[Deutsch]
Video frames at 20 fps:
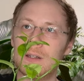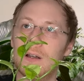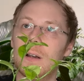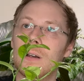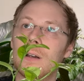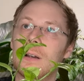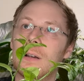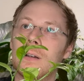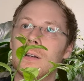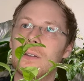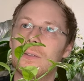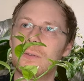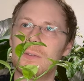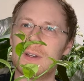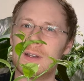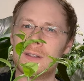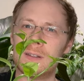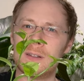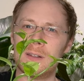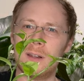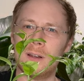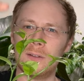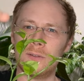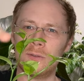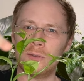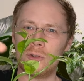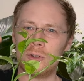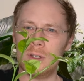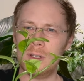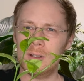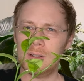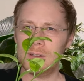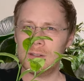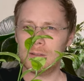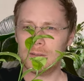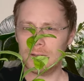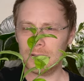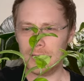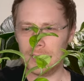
langen, so einen ganz langen Stiel.